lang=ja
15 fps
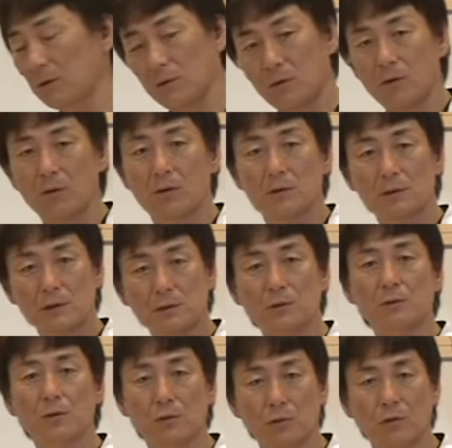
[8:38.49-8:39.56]
を作
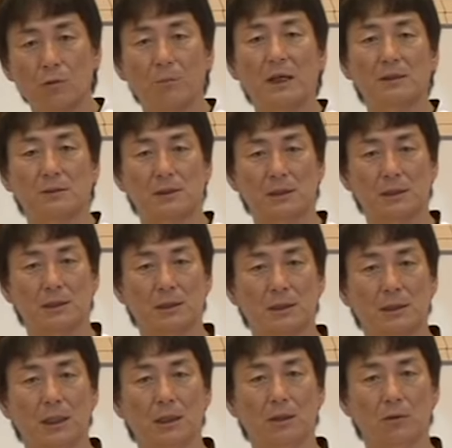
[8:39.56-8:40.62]
ることをまず
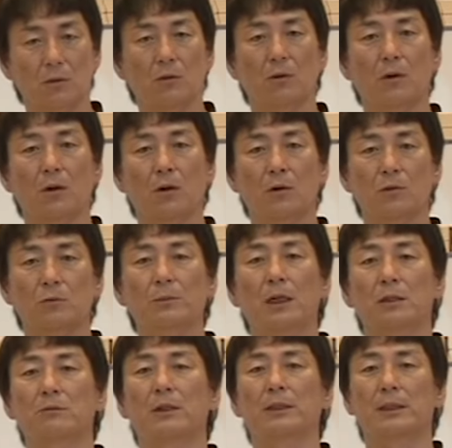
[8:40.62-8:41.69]
しないとう
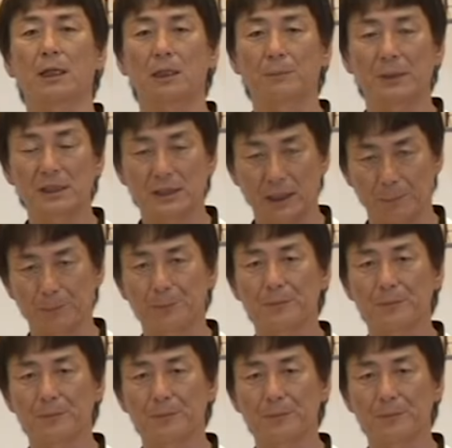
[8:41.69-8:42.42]
まくはなりません。